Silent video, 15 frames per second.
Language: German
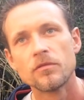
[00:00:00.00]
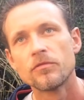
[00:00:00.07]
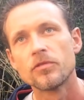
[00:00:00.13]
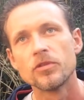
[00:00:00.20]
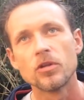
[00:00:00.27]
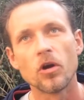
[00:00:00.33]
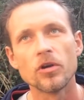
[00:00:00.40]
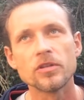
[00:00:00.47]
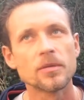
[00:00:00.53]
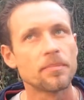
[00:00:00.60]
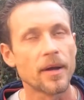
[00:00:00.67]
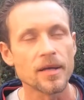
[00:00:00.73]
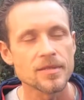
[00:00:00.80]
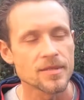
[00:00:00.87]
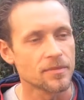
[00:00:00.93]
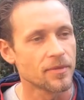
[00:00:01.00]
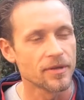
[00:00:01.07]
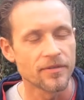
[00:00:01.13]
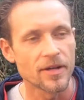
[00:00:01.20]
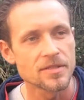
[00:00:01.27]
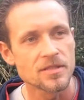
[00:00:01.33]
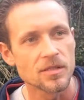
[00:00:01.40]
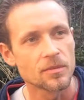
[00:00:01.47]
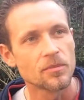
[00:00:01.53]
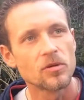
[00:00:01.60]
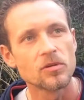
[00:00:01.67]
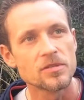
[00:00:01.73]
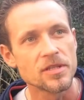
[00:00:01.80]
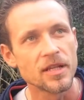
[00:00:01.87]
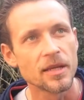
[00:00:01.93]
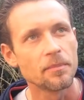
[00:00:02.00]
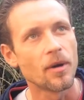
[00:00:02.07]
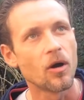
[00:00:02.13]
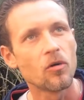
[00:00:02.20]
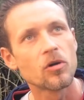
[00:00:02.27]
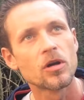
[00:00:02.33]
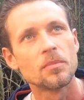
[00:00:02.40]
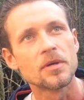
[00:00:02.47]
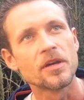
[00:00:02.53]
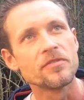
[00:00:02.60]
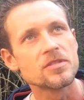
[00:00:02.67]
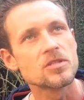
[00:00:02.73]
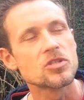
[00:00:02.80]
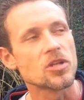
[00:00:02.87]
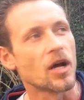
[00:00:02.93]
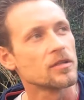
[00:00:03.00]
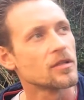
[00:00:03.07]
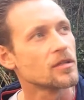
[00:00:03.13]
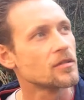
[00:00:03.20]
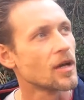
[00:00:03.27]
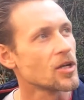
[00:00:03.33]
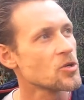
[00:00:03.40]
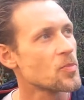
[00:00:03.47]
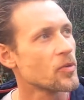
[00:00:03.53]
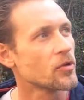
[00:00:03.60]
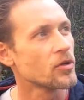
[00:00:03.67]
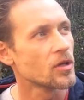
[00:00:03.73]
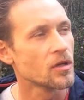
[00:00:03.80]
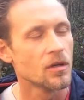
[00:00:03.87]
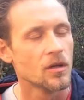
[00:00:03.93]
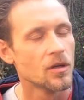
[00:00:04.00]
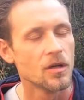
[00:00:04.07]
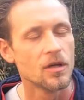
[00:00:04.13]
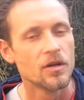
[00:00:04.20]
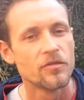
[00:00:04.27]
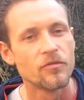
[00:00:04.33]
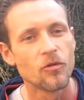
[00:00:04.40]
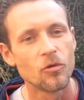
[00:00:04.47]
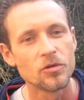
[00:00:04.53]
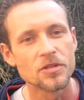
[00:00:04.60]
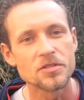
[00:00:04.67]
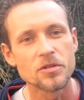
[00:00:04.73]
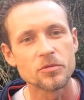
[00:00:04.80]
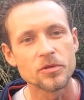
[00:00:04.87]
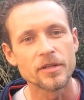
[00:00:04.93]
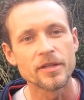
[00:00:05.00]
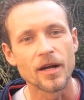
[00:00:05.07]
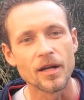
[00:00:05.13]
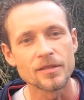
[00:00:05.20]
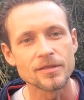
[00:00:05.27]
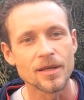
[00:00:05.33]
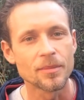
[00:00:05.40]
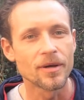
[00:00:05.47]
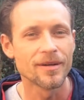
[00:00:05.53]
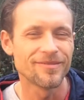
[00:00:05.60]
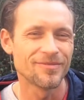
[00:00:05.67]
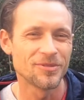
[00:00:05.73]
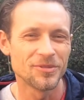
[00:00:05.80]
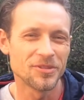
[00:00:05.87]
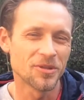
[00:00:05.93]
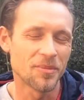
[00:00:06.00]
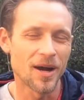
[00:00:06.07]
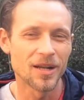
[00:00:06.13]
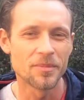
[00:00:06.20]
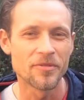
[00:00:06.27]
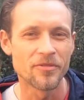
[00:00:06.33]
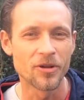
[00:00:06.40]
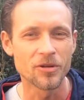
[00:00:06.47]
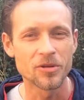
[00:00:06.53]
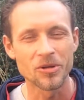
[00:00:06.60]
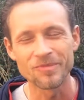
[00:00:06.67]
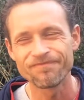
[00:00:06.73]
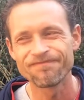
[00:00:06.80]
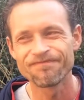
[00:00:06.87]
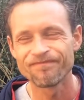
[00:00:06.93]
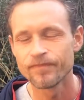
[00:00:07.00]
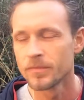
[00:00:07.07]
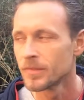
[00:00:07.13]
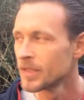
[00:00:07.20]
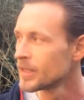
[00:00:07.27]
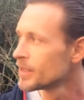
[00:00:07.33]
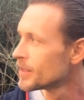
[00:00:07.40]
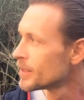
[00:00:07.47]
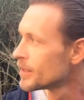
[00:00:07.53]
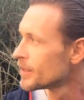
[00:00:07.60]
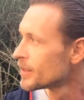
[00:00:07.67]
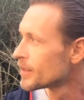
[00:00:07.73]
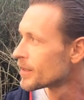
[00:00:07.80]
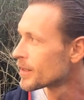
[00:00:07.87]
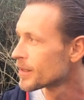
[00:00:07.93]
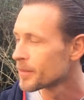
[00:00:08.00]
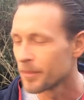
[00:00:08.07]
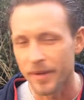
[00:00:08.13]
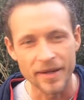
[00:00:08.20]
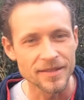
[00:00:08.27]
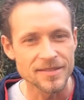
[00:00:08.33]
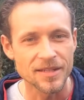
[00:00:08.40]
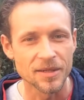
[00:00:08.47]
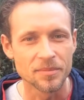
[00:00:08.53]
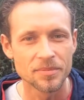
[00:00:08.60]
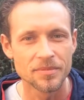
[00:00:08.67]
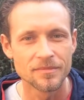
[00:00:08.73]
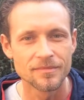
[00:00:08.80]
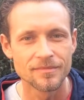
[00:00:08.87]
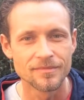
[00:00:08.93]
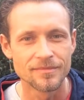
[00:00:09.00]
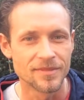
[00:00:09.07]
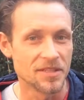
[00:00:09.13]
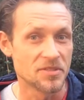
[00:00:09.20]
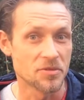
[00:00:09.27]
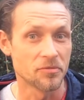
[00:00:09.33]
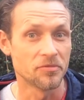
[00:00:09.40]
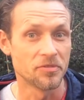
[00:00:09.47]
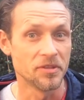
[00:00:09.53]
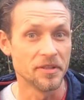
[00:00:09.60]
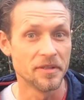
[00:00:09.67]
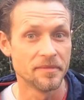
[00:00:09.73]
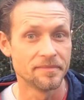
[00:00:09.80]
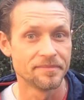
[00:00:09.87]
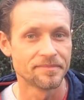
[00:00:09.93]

Für die Leute passt. Ich, ich weiß ja, sie leben auch, haben einen gewissen Standard, Ansprüche und wollen das natürlich halten. Aber für die normale Bevölkerung bringt es, glaube ich, nicht so viel.